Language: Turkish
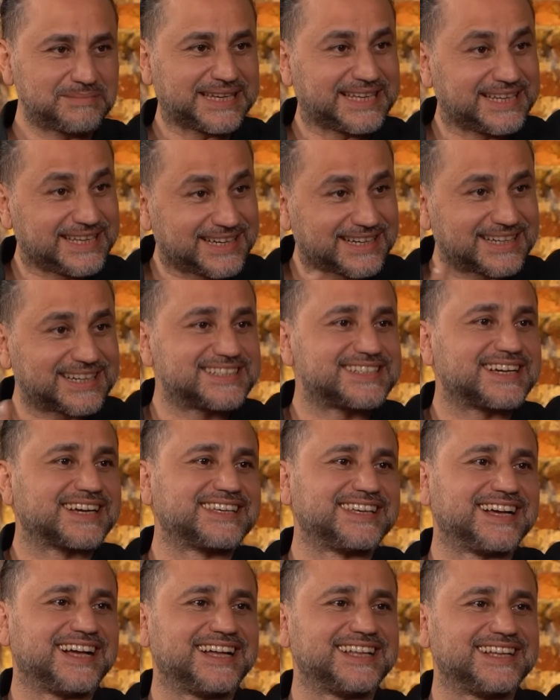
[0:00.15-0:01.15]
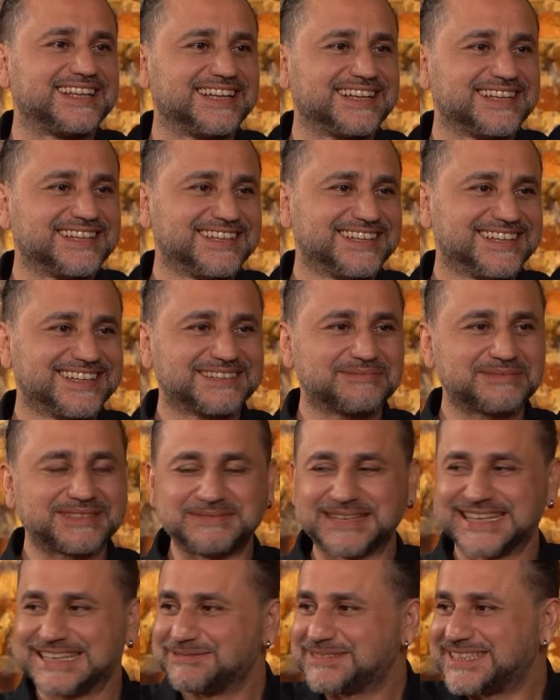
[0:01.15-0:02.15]
Beni Mesela yakacak sana, yani. Aynen sakallı
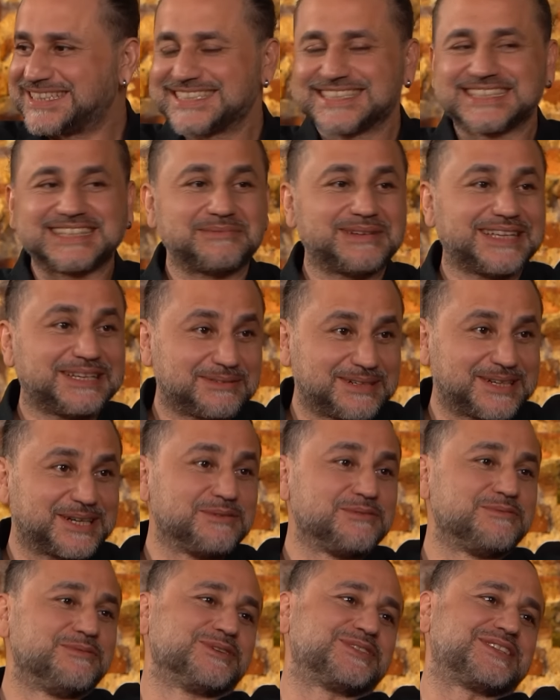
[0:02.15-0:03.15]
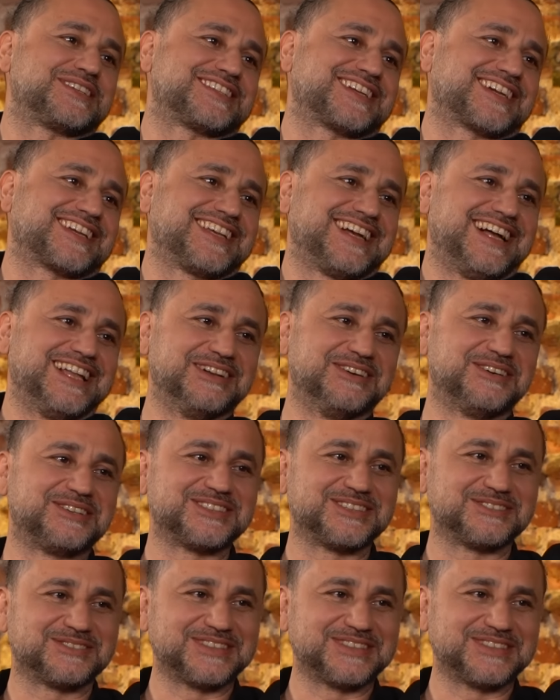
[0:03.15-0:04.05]
benim adam kızla benim aramı bozacak yani orada.